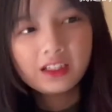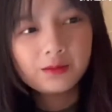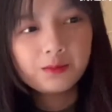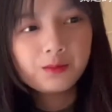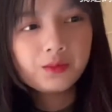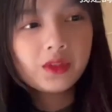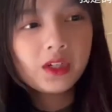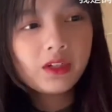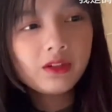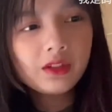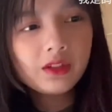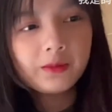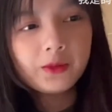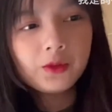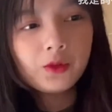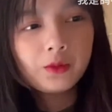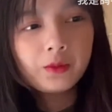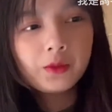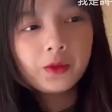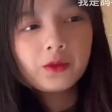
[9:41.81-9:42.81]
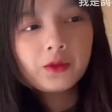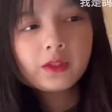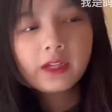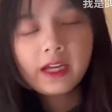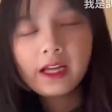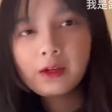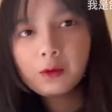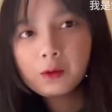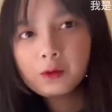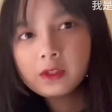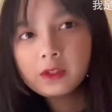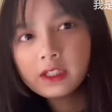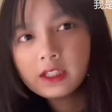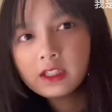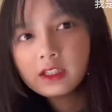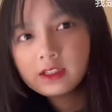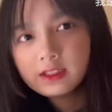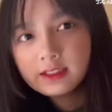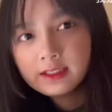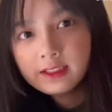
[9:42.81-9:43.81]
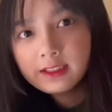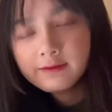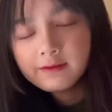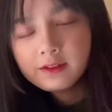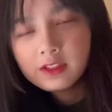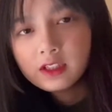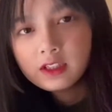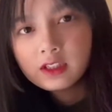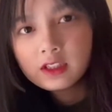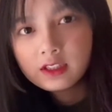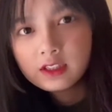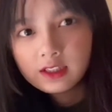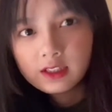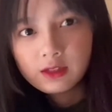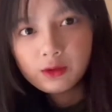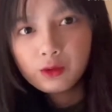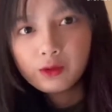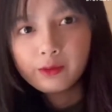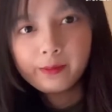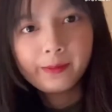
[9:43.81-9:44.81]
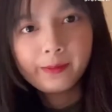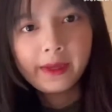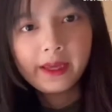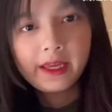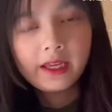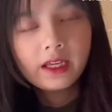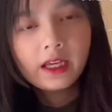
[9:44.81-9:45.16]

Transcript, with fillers: 不知道你们有没有看过那个 Tiffany 的情侣杯？